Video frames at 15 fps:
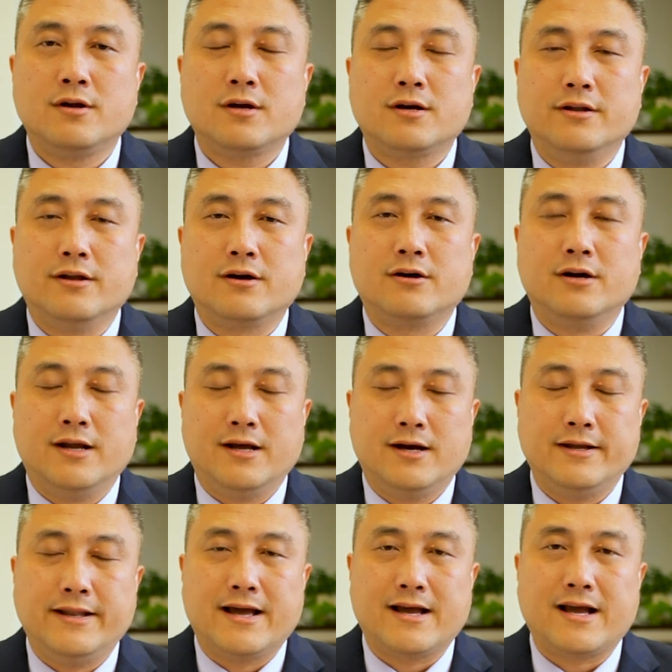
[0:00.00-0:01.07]
可能个人
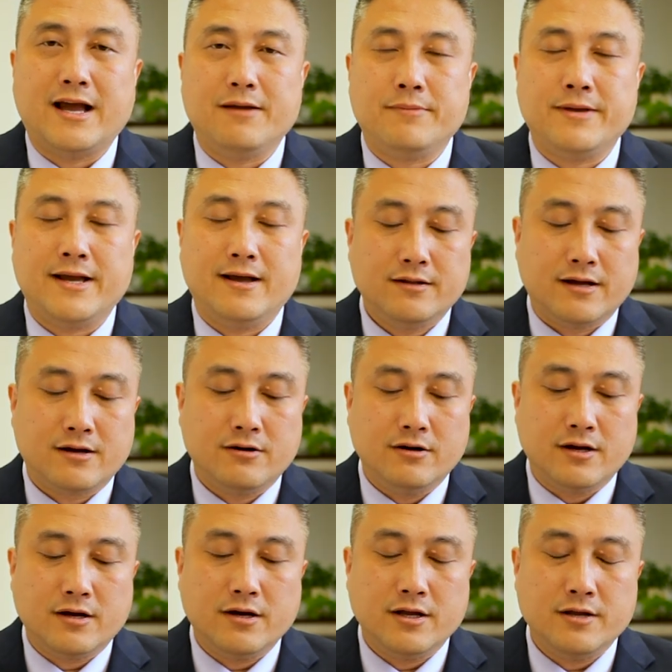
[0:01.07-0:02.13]
很难改变，但个
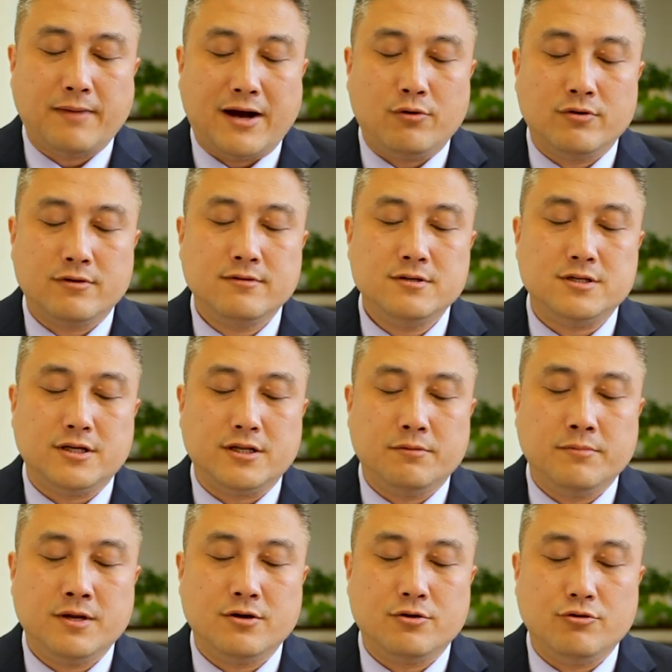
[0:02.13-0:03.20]
人可以把握自己的
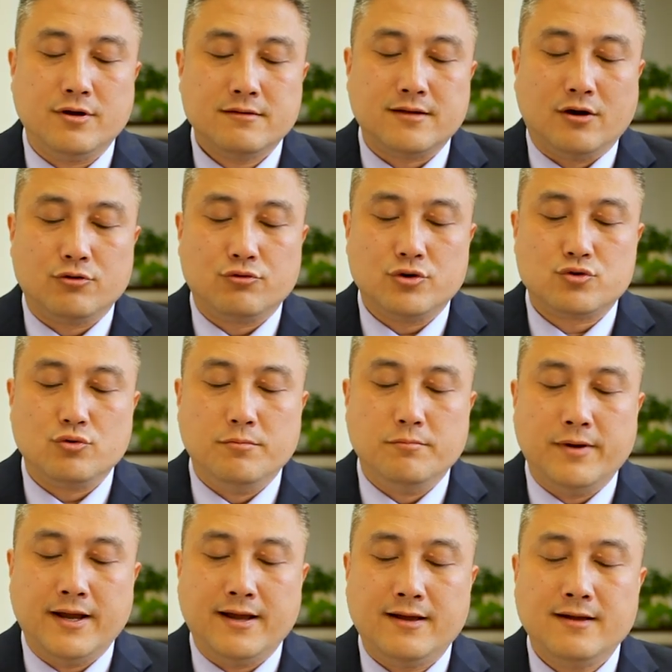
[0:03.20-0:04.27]
命运，早做准
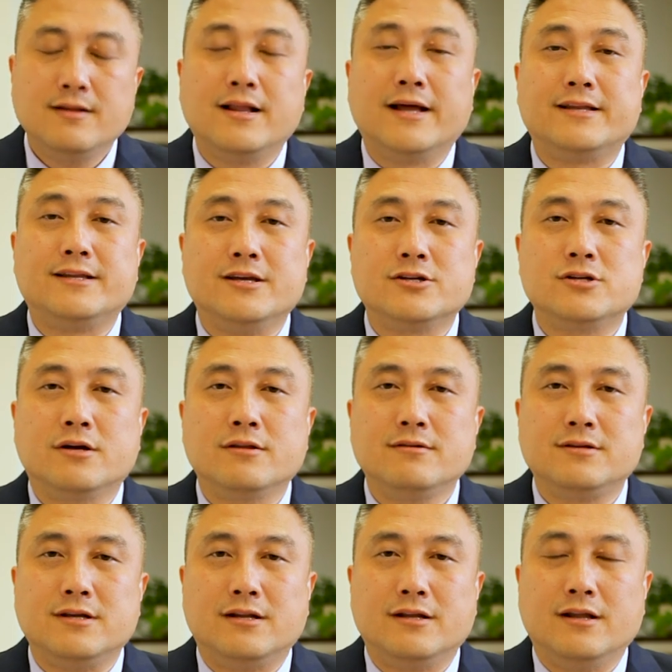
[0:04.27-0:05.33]
备来提升自
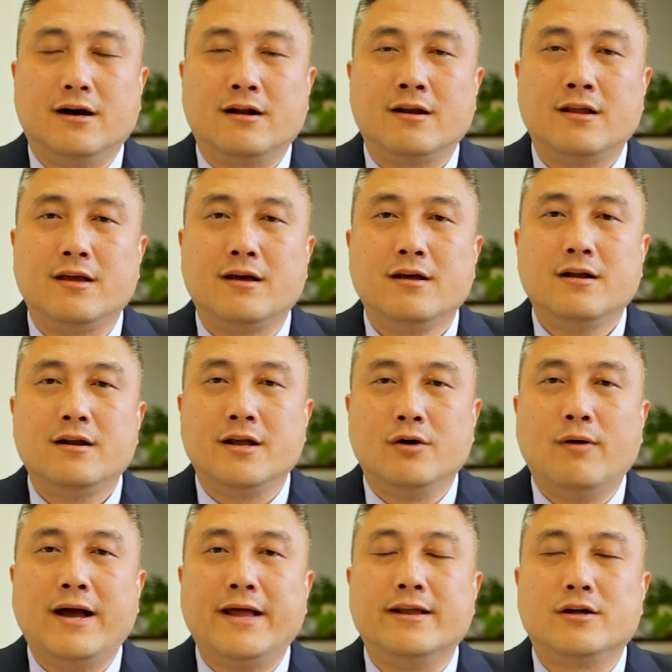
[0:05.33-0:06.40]
己的能力。另
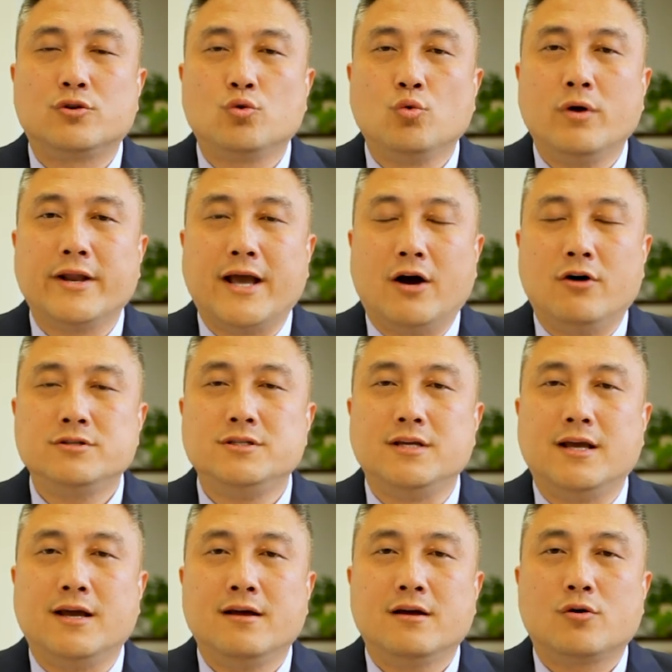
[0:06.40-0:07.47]
外呢，多了解
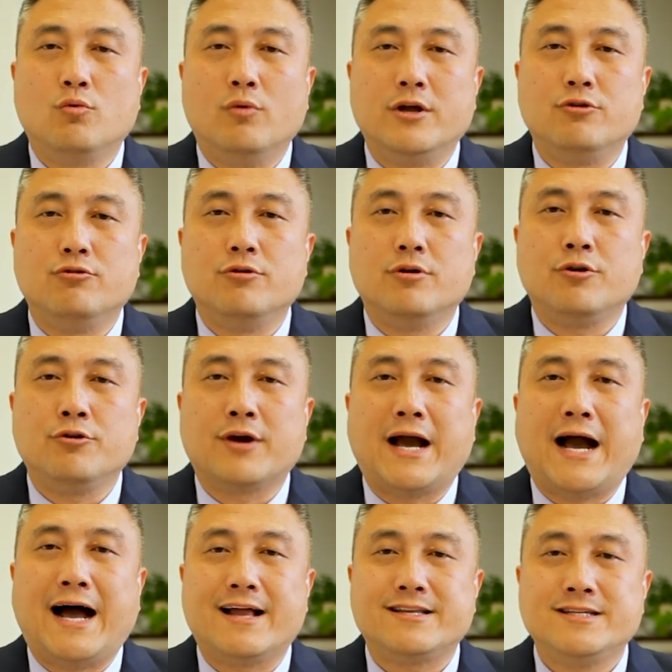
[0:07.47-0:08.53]
关于绿
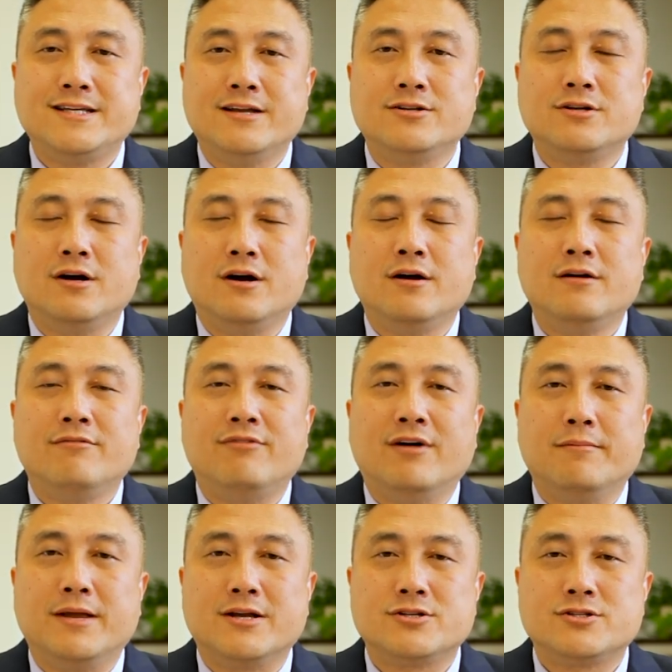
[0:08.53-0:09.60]
卡签证方面